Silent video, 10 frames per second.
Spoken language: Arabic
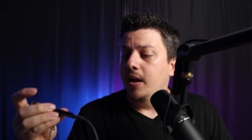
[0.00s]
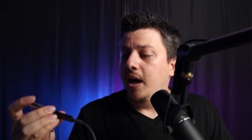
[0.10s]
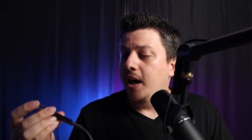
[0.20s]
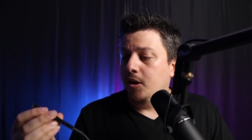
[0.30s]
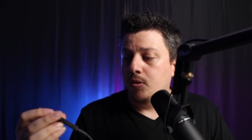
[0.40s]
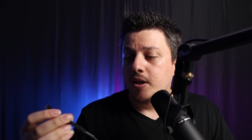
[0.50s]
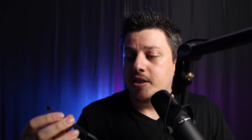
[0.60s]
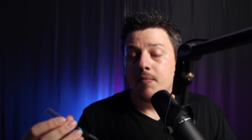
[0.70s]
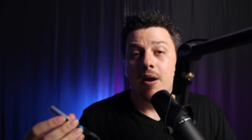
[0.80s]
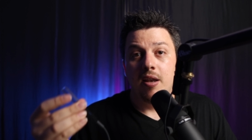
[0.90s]
هاي
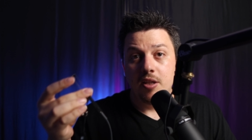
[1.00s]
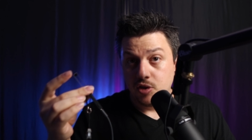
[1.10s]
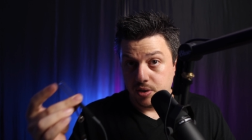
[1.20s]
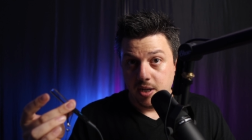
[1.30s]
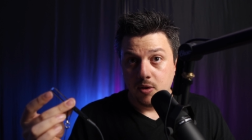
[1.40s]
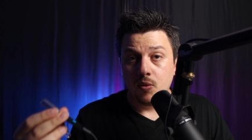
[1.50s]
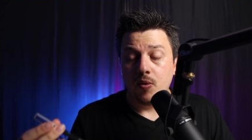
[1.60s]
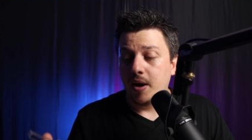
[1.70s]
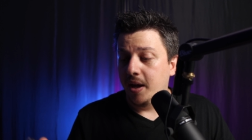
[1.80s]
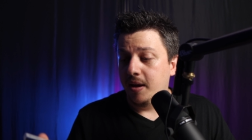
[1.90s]
اسمها ليدجر نانو
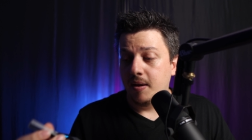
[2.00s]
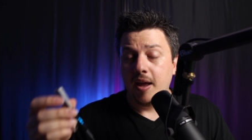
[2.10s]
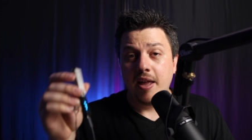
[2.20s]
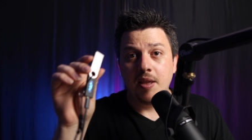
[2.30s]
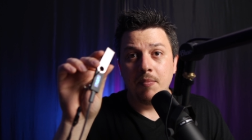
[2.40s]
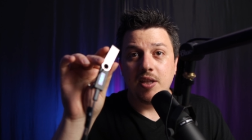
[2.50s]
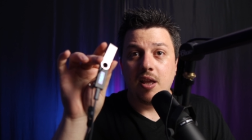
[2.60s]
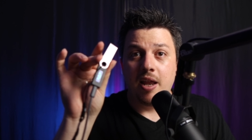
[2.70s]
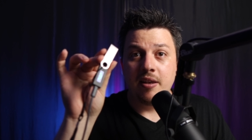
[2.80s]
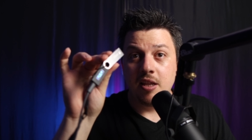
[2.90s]
آه، هذا
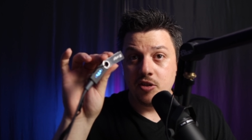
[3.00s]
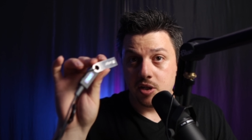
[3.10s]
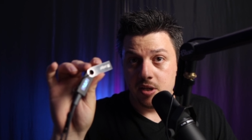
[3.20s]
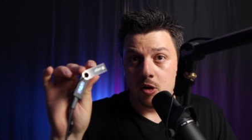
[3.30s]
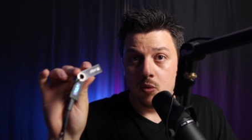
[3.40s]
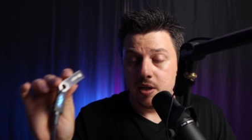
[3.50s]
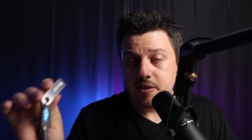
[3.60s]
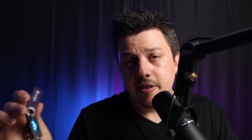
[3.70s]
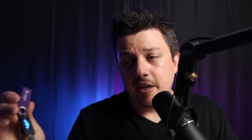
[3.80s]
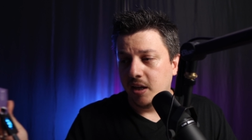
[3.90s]
مثال عن ليدجر نانو
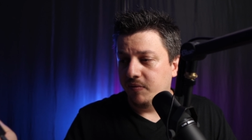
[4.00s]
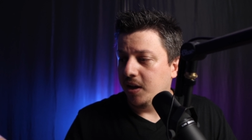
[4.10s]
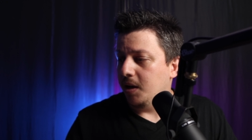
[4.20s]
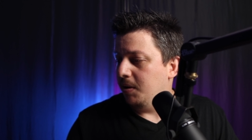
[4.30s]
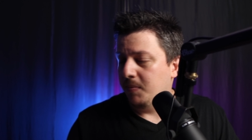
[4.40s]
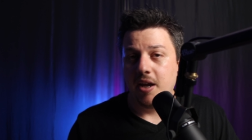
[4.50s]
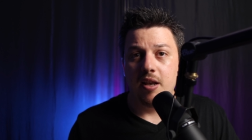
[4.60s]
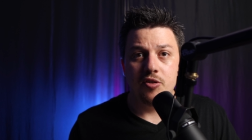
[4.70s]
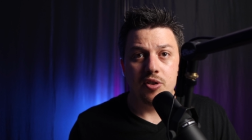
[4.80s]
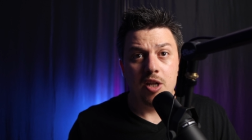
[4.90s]
اس لكن في كمان معي
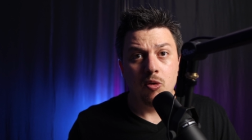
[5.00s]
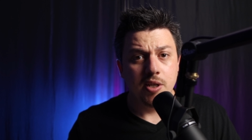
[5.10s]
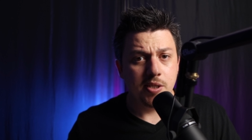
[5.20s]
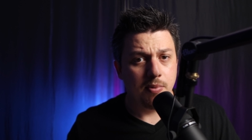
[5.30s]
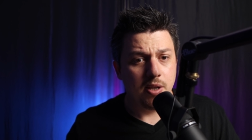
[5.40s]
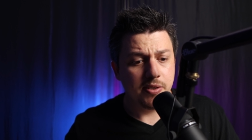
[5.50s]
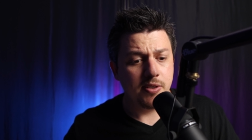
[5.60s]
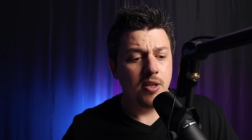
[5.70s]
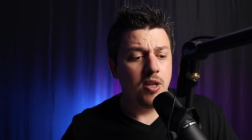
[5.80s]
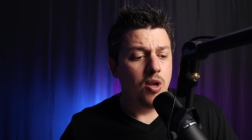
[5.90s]
ليدجر نانو اس
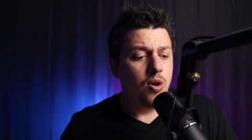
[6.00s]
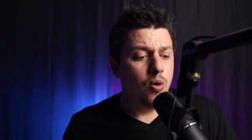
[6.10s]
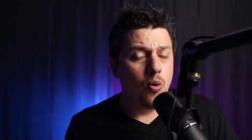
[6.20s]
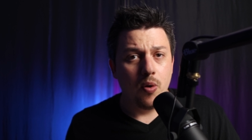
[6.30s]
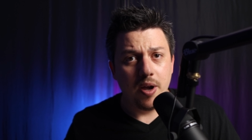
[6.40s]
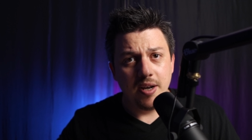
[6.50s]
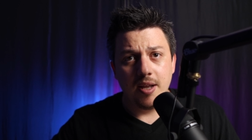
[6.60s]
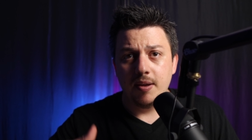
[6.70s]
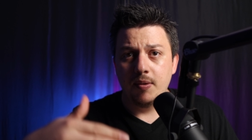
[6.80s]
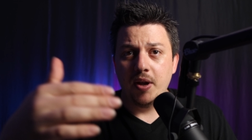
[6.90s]
بلس
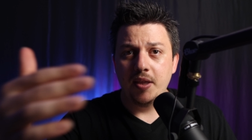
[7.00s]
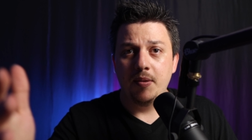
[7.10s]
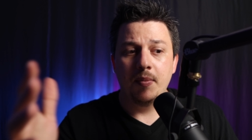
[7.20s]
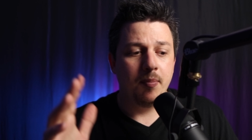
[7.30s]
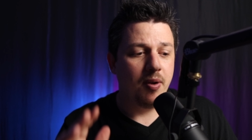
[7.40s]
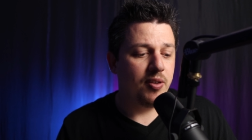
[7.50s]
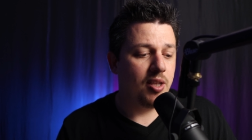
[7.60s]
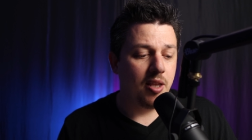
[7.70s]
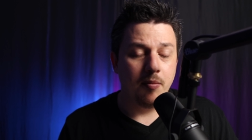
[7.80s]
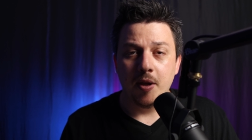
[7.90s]
وانا واحدة من
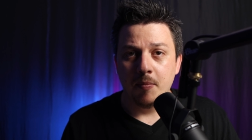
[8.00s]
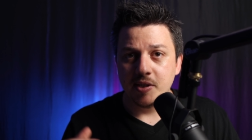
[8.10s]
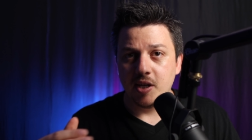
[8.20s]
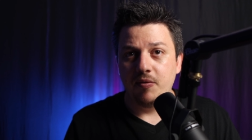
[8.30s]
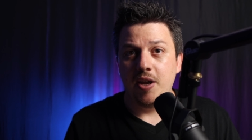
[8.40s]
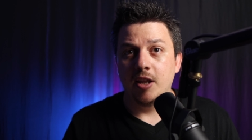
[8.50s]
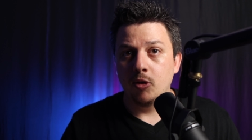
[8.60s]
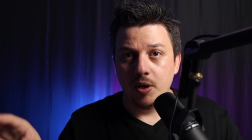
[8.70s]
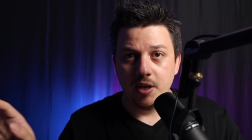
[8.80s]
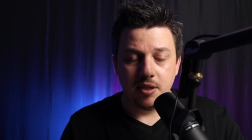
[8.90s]
المحفظات اللي بنصح فيهن
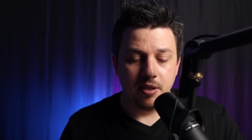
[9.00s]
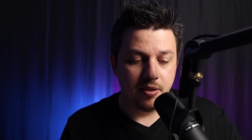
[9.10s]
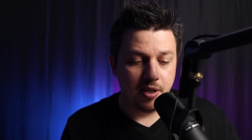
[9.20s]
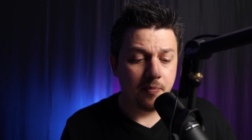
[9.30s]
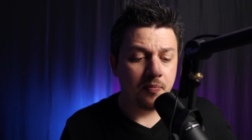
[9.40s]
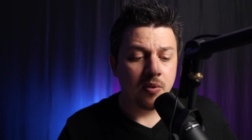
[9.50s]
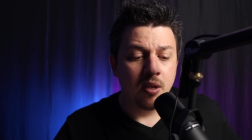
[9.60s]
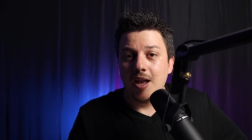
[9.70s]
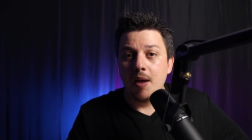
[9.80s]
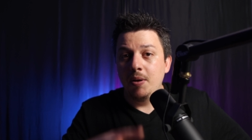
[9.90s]
هدول هن التنتين
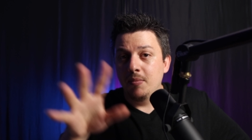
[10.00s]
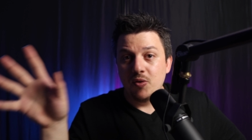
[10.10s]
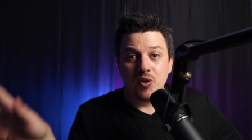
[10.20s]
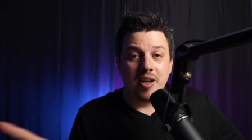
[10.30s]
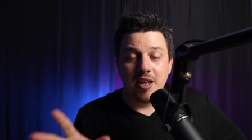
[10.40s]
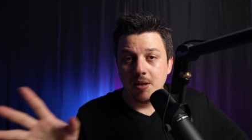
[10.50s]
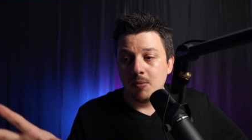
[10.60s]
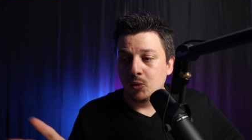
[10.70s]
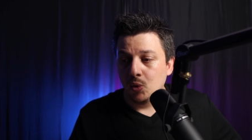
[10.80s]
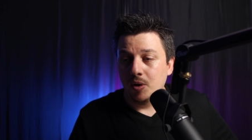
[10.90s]
قبل ما افوت على هذا
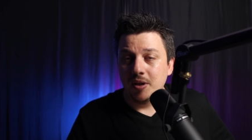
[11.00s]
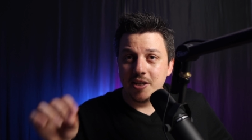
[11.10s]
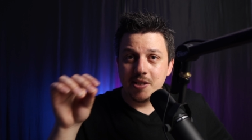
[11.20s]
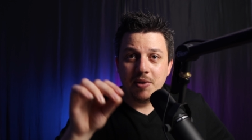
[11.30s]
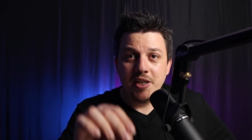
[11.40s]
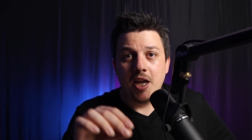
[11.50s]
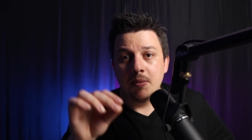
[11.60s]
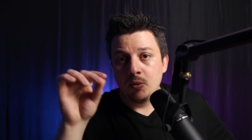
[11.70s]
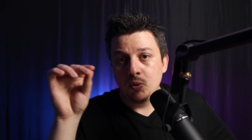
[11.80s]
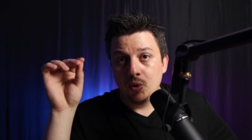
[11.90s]
الموضوع لازم نحكي عن
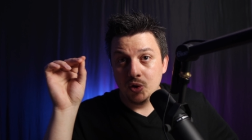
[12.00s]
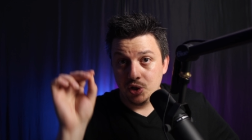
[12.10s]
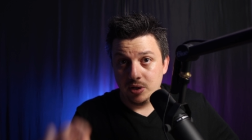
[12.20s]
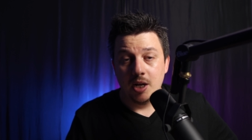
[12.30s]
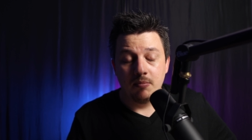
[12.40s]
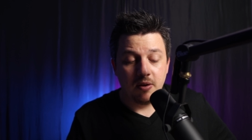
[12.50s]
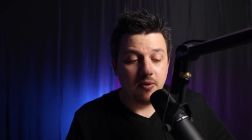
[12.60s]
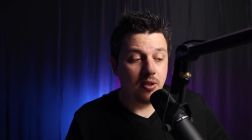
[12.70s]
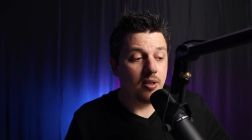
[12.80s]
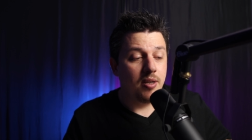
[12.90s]
موضوع شراء
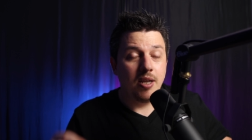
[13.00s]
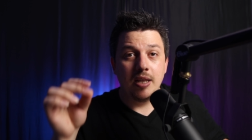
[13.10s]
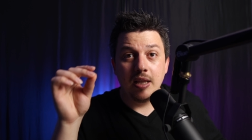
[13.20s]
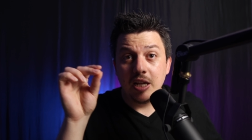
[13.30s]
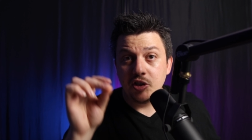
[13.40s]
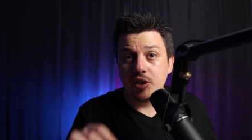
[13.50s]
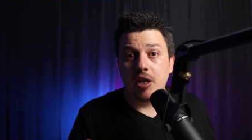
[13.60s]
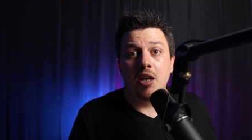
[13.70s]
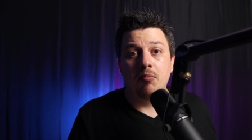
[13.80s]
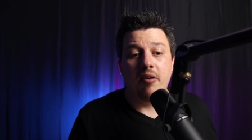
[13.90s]
المحفظة لا
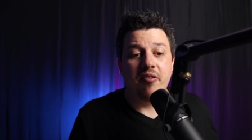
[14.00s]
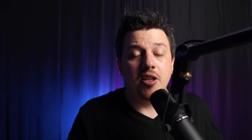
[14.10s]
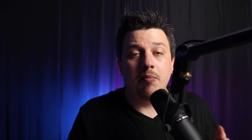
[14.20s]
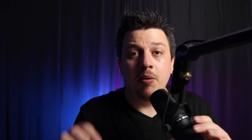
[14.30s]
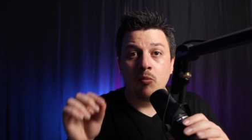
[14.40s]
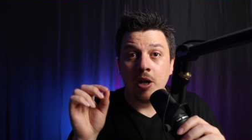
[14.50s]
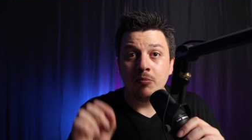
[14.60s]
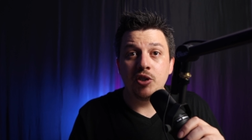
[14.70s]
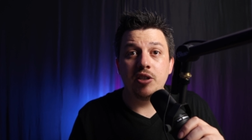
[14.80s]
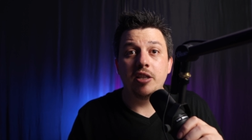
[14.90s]
شراء المحفظة من
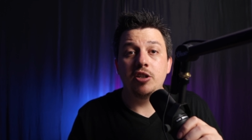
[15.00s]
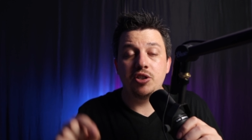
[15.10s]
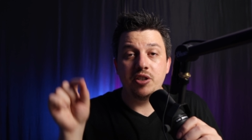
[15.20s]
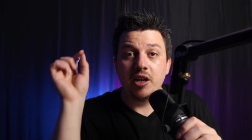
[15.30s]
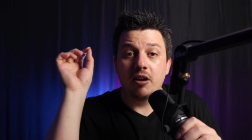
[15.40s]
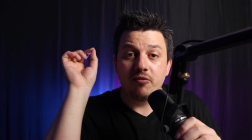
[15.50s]
المهم جدا تشتريها